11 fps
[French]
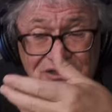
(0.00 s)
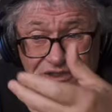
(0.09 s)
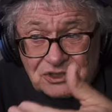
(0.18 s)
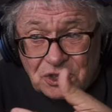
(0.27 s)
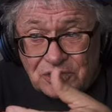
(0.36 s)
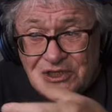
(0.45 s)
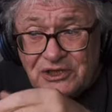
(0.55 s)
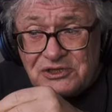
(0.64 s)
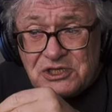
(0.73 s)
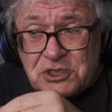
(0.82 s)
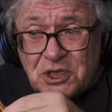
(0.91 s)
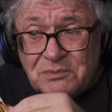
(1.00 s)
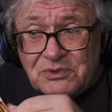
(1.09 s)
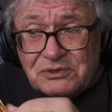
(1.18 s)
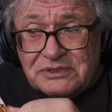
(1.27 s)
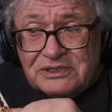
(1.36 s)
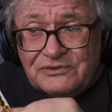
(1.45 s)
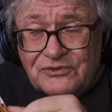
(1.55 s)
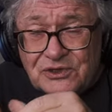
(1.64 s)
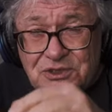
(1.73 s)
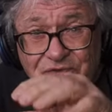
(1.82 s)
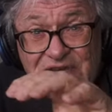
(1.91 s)
Ni John Lennon, ni Chuck Berry. Il faut
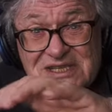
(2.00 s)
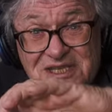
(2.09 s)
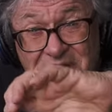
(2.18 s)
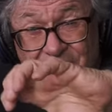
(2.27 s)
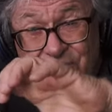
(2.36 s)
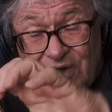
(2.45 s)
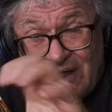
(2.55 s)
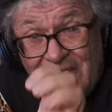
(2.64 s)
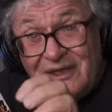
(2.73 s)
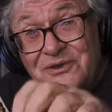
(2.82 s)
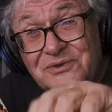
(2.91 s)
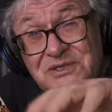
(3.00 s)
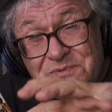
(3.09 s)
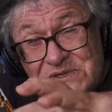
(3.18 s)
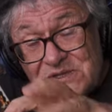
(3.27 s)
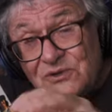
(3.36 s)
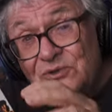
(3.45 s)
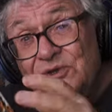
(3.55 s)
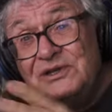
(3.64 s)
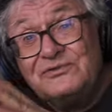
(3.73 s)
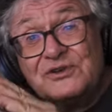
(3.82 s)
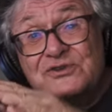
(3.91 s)
que je fasse à chaque fois une espèce que le
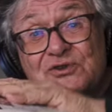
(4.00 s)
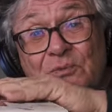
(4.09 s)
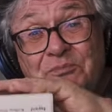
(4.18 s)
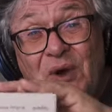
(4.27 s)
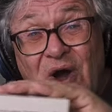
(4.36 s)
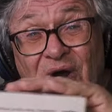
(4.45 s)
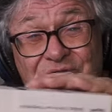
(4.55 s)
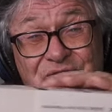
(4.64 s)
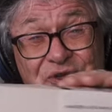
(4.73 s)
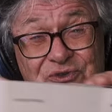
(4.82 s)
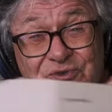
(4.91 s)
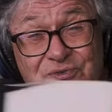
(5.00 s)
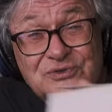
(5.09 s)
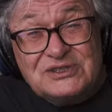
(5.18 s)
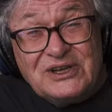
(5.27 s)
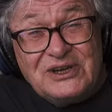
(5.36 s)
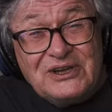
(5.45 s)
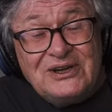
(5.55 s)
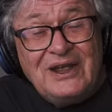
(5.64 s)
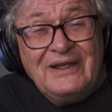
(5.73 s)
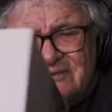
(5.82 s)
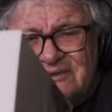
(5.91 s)
livre se porte tout seul.
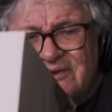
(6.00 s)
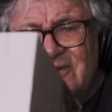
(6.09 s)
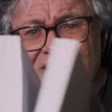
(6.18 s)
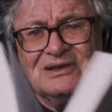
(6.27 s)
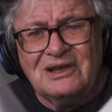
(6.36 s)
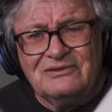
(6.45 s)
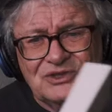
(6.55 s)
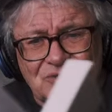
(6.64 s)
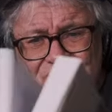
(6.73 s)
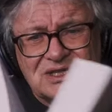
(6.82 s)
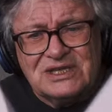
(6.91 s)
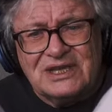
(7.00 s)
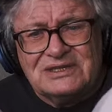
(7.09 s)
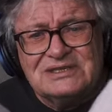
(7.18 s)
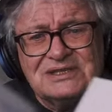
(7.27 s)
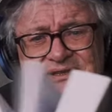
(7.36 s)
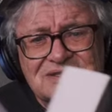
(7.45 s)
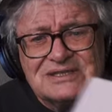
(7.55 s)
Là, avec tout ce qu'il y a à dire,